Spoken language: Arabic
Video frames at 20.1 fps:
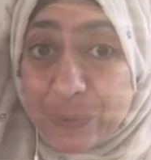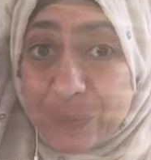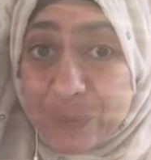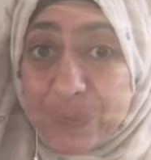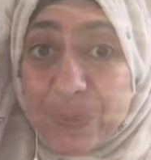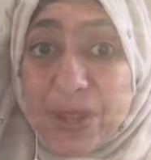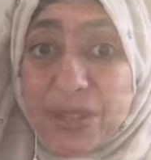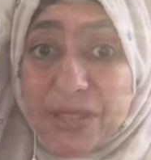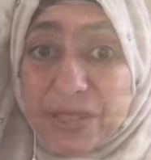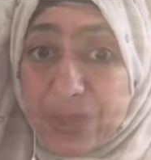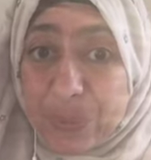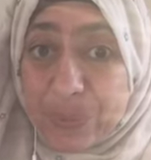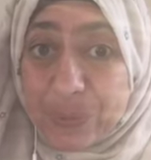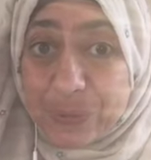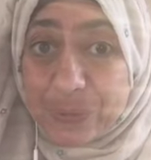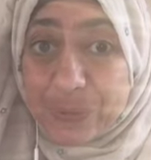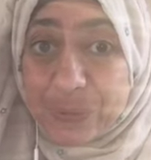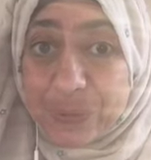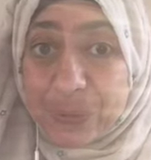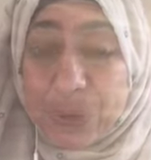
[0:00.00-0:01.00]
مع
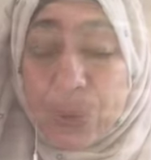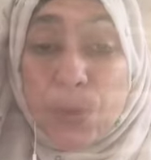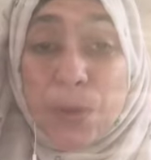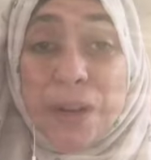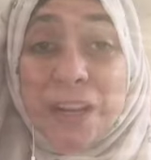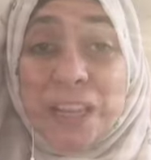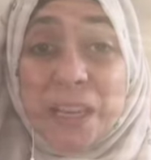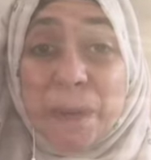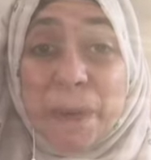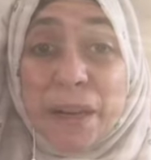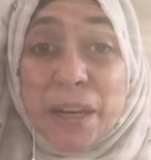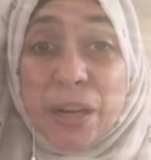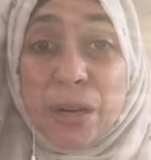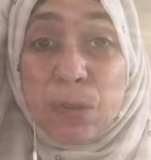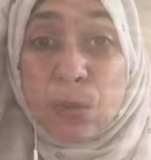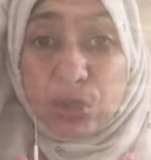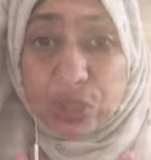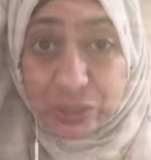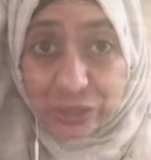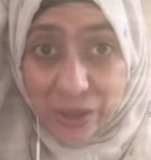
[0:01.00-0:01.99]
الصبر والإيمان
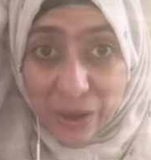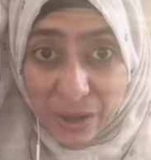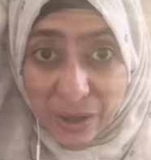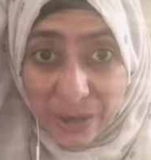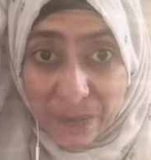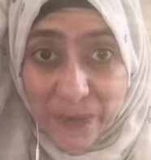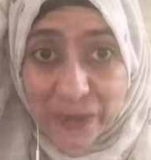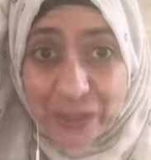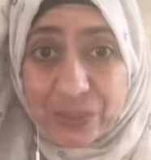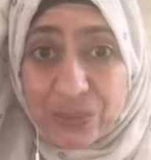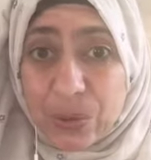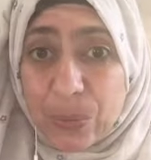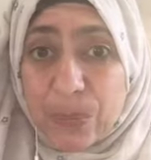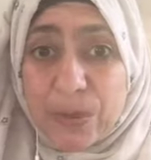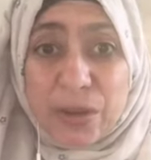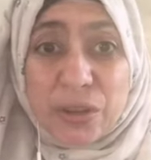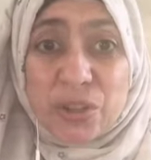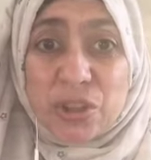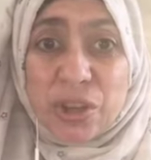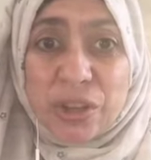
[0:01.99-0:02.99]
المطلق بإن
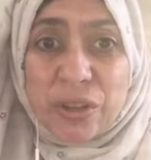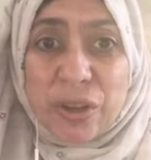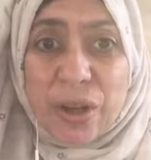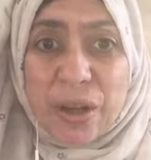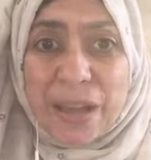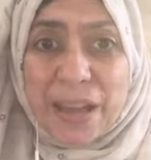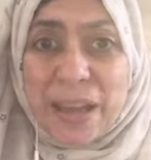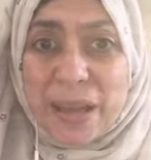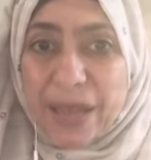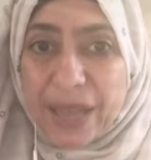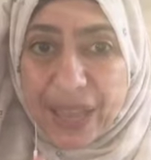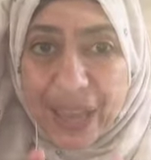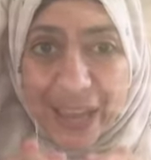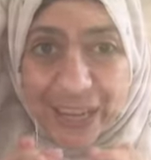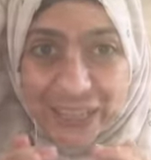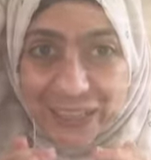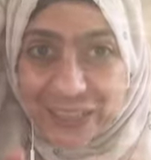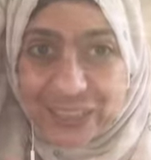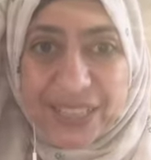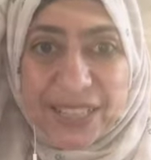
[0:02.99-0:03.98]
ربنا إن شاء الله
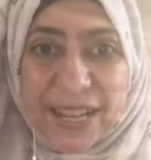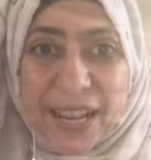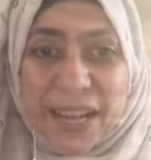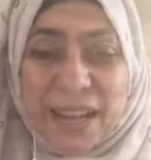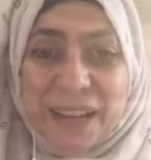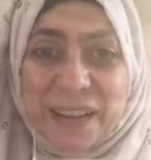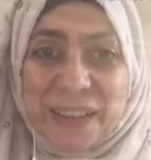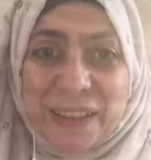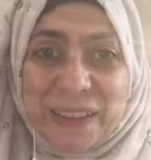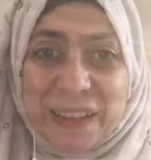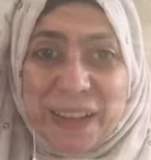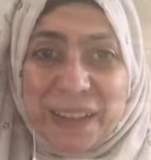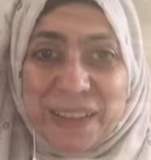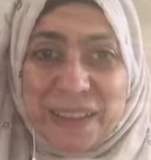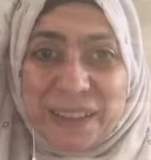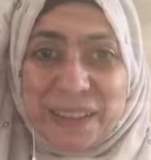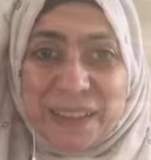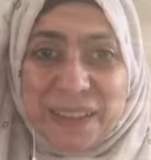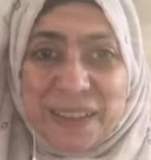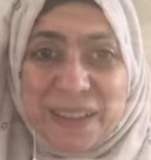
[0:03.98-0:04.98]
هيديك الحاجة اللي أنت
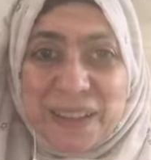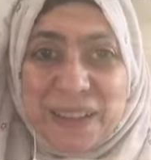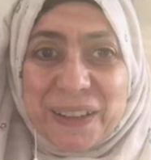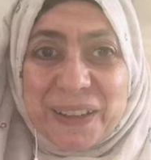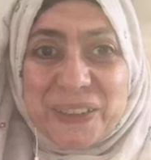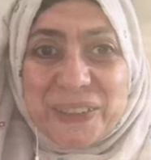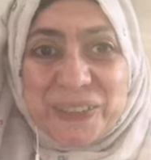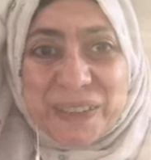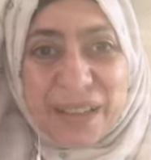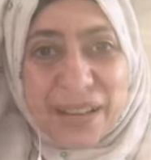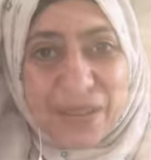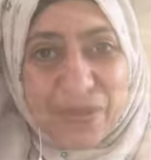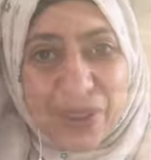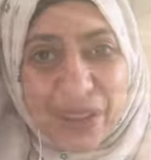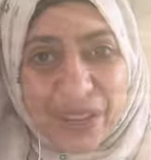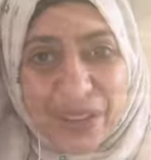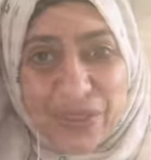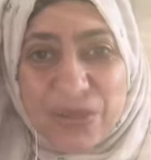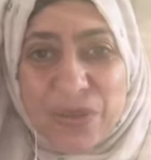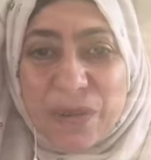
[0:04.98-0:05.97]
عايزها السلام
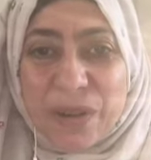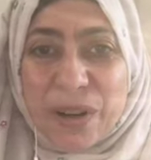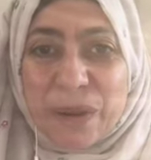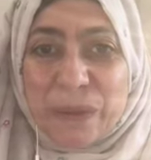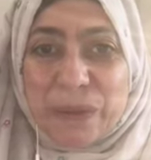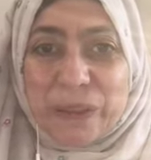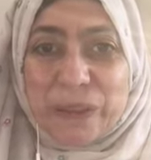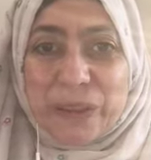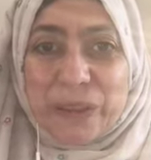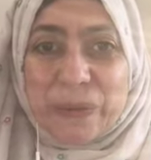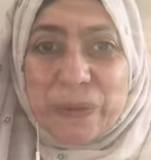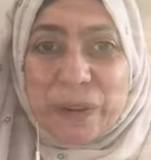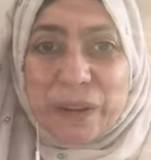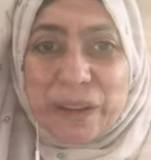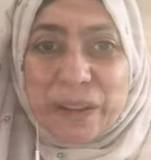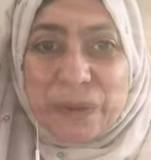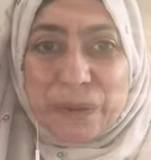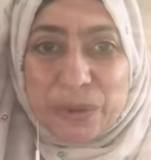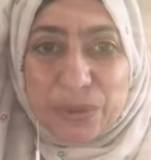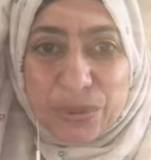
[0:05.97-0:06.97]
عليكم ورحمة الله
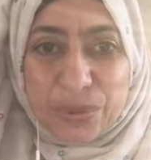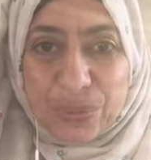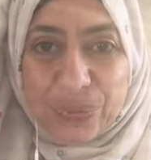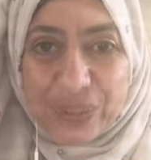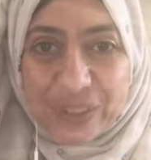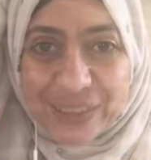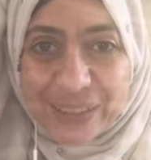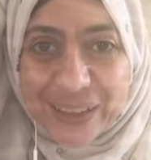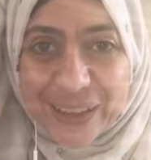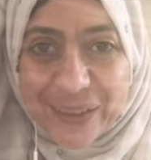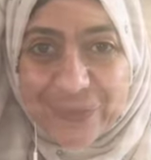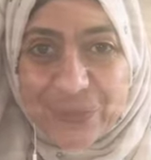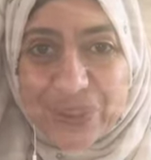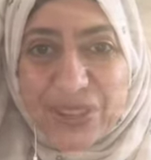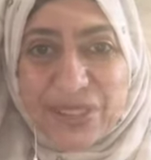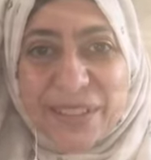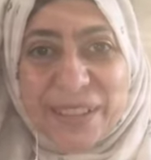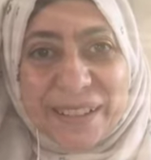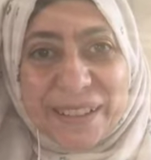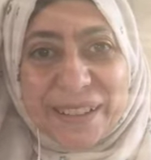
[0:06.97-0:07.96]
وبركاته أختكم في الإسلام
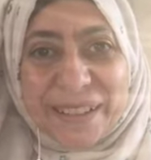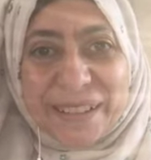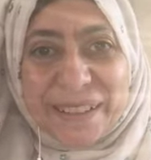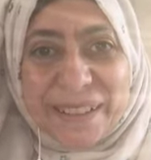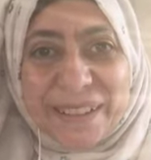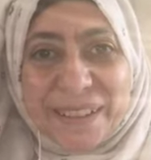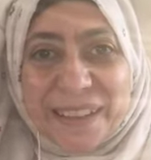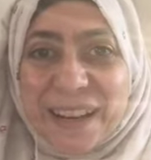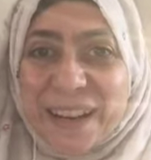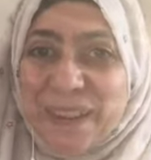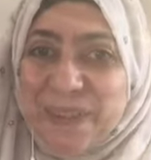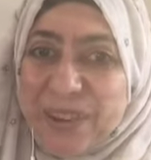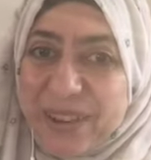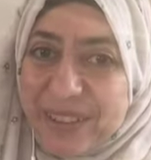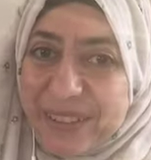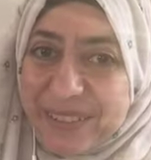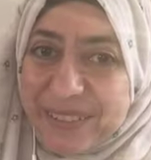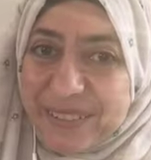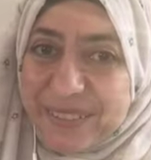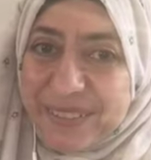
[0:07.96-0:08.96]
رانيا الجندي سلام
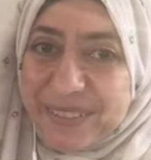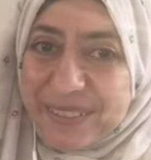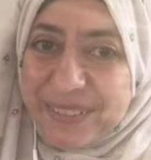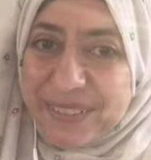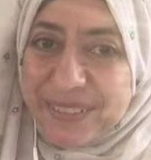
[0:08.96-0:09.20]
عليكم